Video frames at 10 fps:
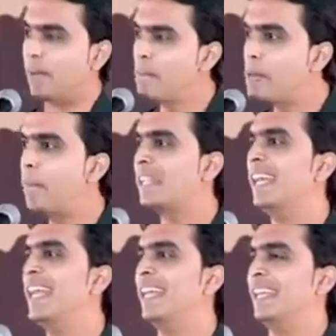जब हम अनपढ़
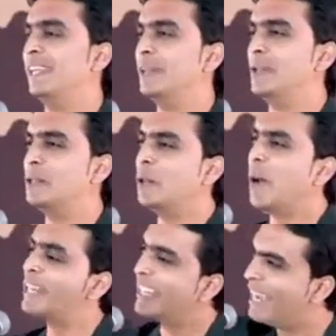थे तो, हम में
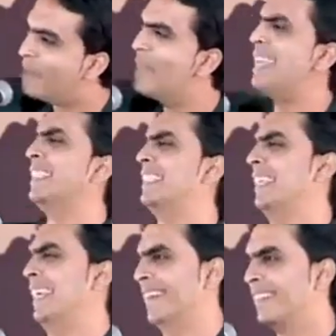तो अंधेरे में रहते
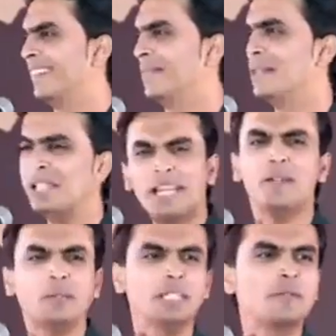थे बिजली
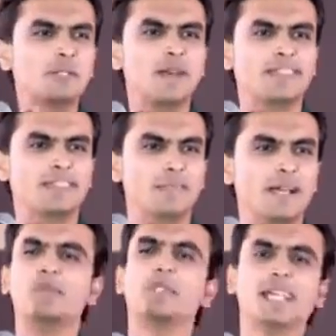नहीं होती थी उस वक्त
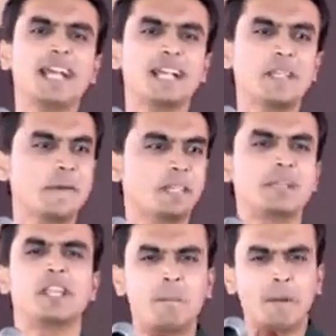महसूस करेगा अगली
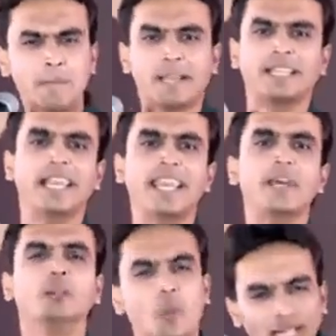पंक्ति पर जब हम अनपढ़ थे
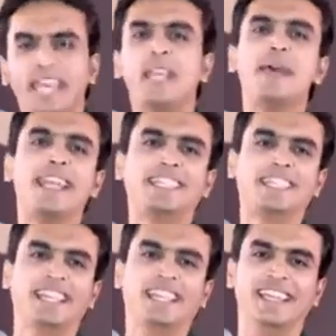तो अंधेरे में
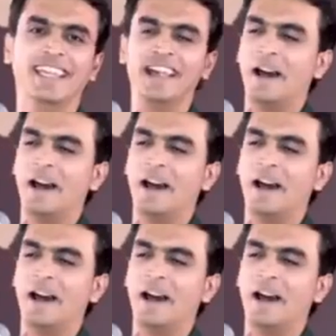रहते थे